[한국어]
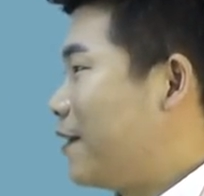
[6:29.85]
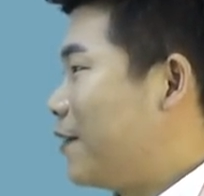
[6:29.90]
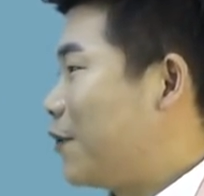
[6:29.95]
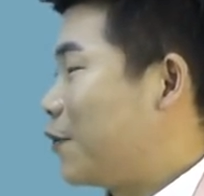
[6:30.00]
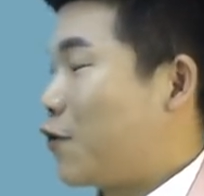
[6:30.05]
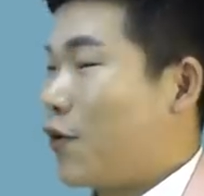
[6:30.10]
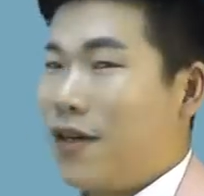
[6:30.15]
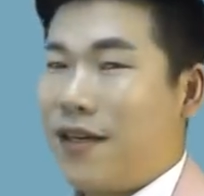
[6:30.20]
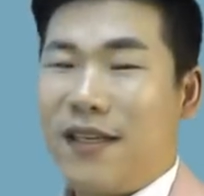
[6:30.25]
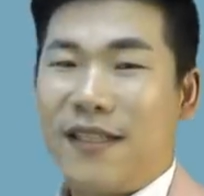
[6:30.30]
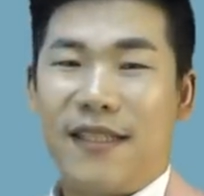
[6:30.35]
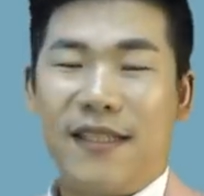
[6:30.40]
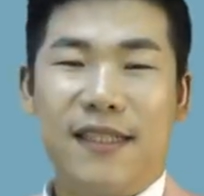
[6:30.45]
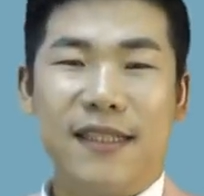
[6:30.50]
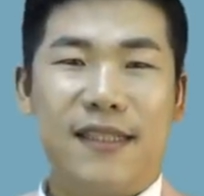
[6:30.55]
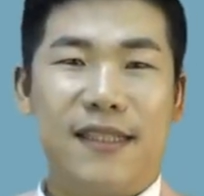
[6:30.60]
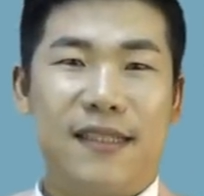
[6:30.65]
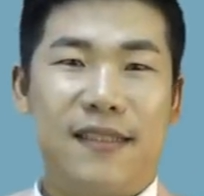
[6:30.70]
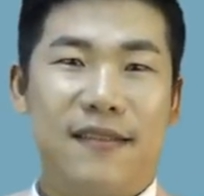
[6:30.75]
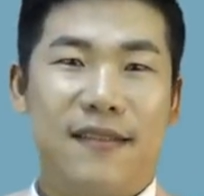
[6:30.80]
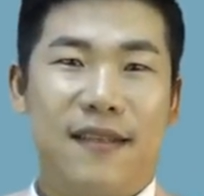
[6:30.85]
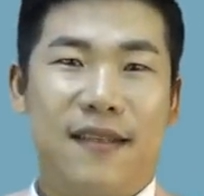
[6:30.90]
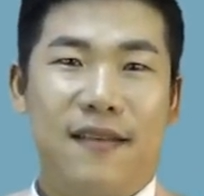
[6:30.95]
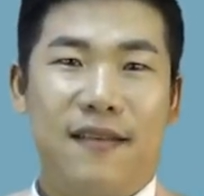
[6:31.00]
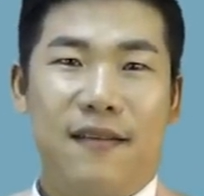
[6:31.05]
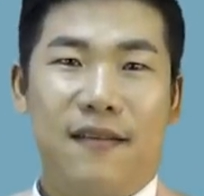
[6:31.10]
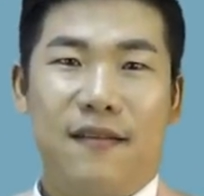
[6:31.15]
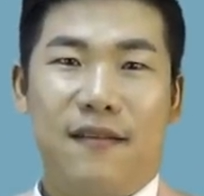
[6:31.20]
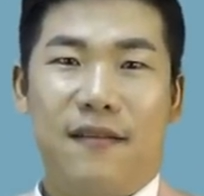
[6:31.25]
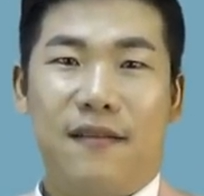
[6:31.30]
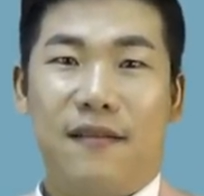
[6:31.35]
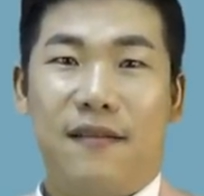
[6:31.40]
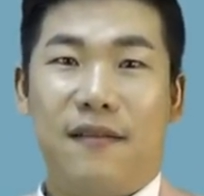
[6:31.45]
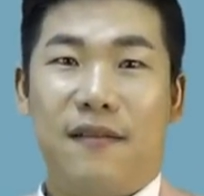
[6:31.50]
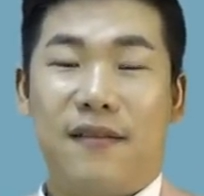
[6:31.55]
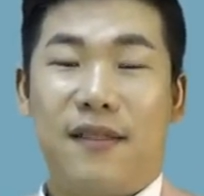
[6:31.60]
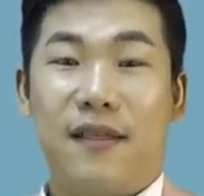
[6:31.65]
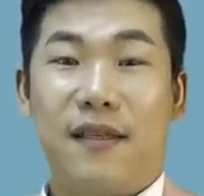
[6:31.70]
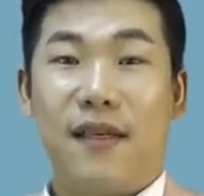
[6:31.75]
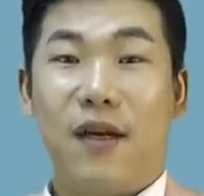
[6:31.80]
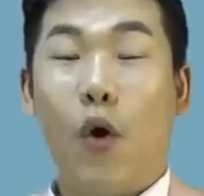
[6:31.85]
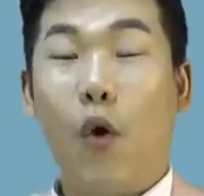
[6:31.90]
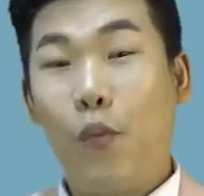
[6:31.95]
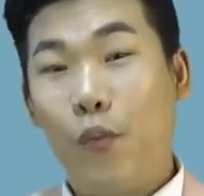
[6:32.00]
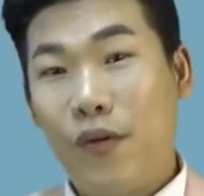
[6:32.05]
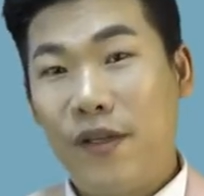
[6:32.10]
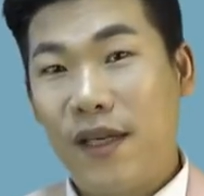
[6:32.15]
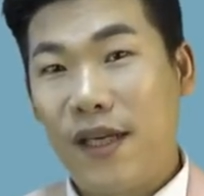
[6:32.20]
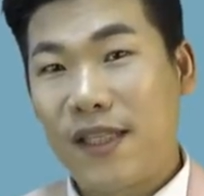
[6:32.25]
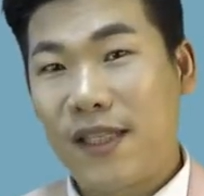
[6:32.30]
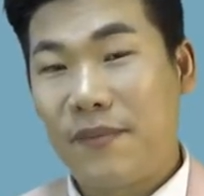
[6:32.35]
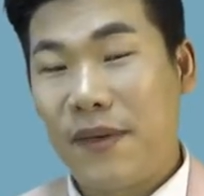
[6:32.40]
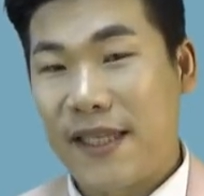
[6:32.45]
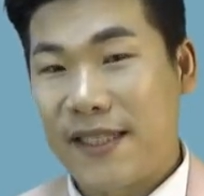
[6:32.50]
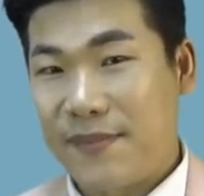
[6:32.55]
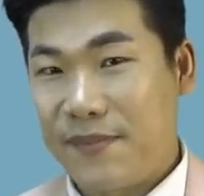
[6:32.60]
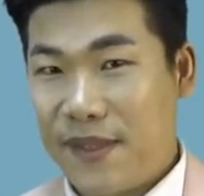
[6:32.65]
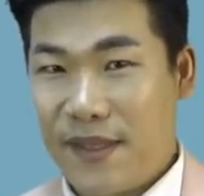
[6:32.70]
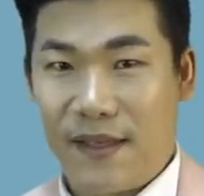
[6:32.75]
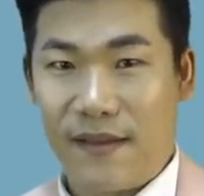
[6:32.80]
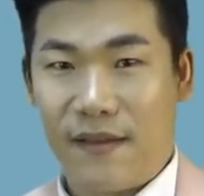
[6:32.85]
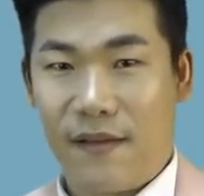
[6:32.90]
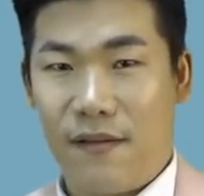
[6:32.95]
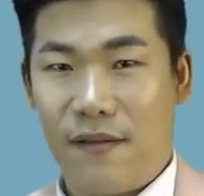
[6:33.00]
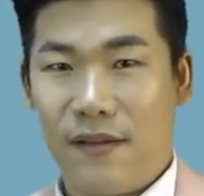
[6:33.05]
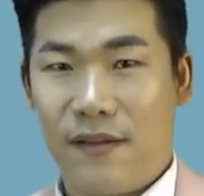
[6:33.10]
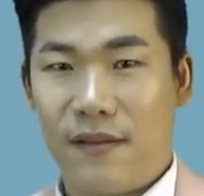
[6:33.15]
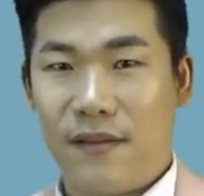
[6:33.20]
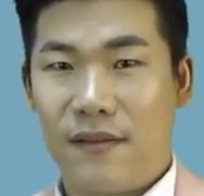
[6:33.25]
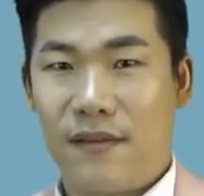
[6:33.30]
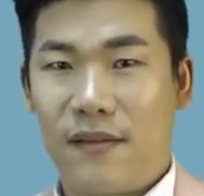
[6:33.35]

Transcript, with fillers: 어, 또한 가지는 어, 제가 오프닝에서 말씀드렸던